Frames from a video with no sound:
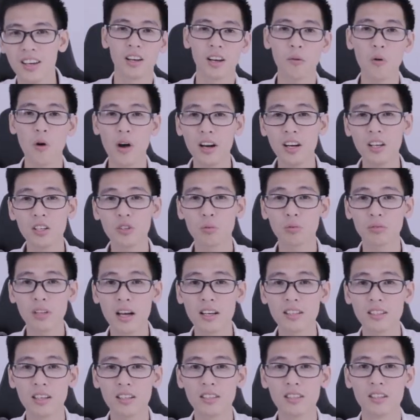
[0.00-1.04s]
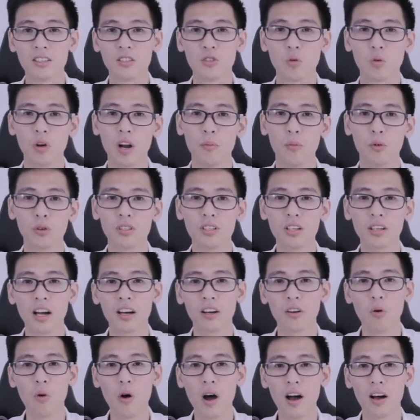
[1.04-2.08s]
Năm ngoái thì chúng ta sẽ sử dụng là một chiếc
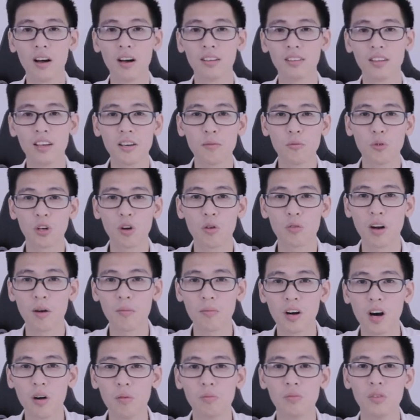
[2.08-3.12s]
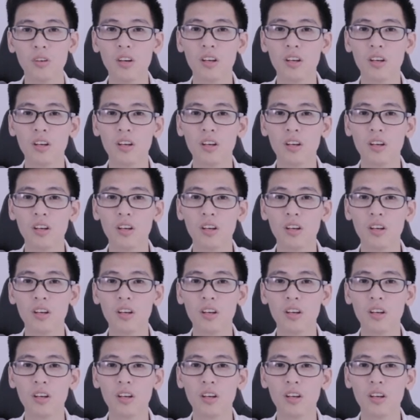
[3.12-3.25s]
card đồ họa GTX 1050